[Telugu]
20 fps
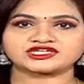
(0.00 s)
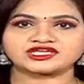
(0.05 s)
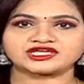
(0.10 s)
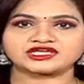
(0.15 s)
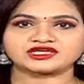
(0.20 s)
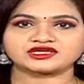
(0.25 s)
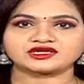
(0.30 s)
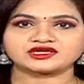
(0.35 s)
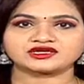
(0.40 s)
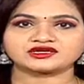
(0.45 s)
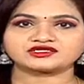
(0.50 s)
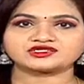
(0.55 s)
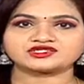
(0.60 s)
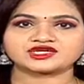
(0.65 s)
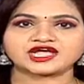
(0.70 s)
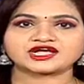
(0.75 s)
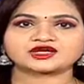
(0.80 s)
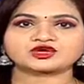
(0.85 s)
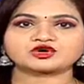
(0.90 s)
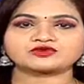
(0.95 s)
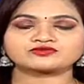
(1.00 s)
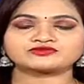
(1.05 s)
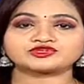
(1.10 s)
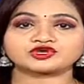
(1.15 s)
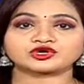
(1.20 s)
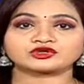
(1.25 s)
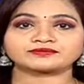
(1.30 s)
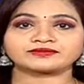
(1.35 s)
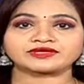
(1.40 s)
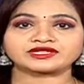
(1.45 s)
డి జాకోబ్
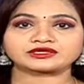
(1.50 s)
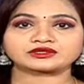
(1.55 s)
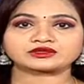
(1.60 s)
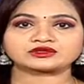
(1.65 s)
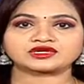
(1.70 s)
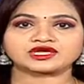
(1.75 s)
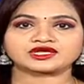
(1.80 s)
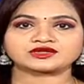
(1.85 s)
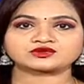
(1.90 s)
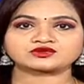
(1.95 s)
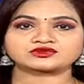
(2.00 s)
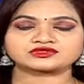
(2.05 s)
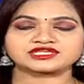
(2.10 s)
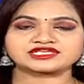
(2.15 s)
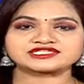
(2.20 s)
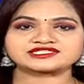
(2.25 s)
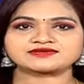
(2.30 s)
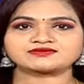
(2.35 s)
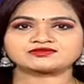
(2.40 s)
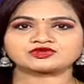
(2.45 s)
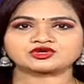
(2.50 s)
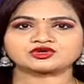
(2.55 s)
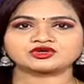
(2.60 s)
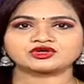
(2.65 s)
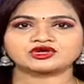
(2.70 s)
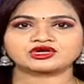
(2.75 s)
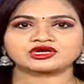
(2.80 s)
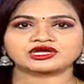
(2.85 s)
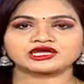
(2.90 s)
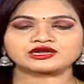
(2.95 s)
జాన్ పేర్కొన్నారు దేశంలో
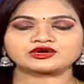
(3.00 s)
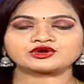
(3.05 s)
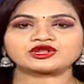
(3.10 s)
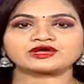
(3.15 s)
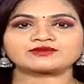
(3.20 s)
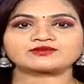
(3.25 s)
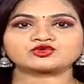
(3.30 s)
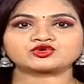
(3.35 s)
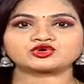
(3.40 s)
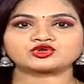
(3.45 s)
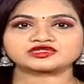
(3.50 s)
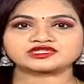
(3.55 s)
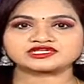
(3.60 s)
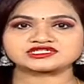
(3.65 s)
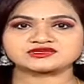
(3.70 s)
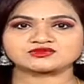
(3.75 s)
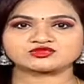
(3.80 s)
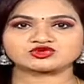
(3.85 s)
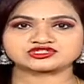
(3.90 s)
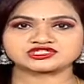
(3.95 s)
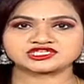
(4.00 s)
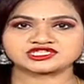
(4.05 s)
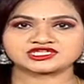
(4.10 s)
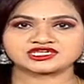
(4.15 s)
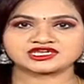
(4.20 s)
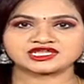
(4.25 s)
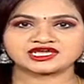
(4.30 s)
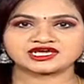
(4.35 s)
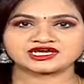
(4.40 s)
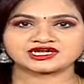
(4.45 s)
కరోనా మూడో దశ
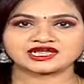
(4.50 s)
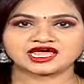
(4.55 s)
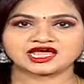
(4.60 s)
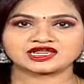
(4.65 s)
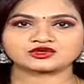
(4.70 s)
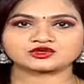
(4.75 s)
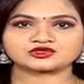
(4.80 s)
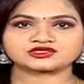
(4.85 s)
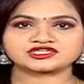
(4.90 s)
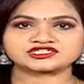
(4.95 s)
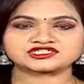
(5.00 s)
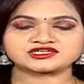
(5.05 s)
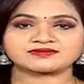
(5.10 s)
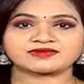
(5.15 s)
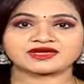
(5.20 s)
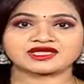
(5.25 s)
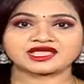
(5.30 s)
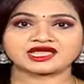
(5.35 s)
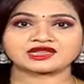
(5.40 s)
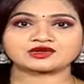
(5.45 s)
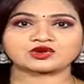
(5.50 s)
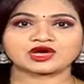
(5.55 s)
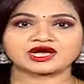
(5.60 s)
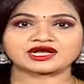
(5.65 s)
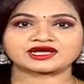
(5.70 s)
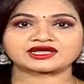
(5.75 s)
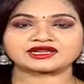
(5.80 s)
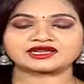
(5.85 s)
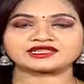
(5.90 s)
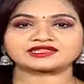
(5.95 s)
ముగిసిందని ఇక నాలుగో దశ భయాలు
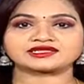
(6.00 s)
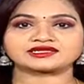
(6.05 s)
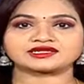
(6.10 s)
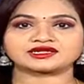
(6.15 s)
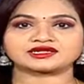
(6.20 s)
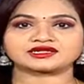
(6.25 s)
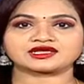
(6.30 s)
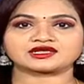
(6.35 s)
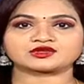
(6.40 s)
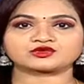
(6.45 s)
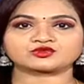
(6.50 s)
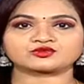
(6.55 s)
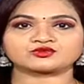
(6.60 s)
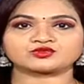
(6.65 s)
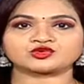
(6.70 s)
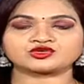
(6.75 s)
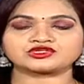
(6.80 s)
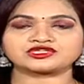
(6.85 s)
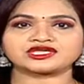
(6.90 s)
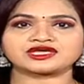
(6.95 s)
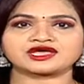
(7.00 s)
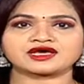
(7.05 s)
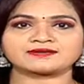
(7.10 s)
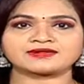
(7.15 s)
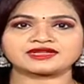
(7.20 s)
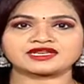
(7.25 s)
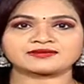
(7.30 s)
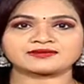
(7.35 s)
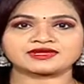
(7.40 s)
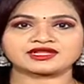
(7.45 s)
అక్కర్లేదని అన్నారు పూర్తిగా
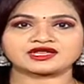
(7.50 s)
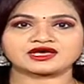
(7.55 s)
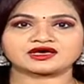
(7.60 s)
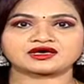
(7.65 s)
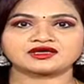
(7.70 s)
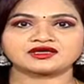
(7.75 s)
భిన్నమైన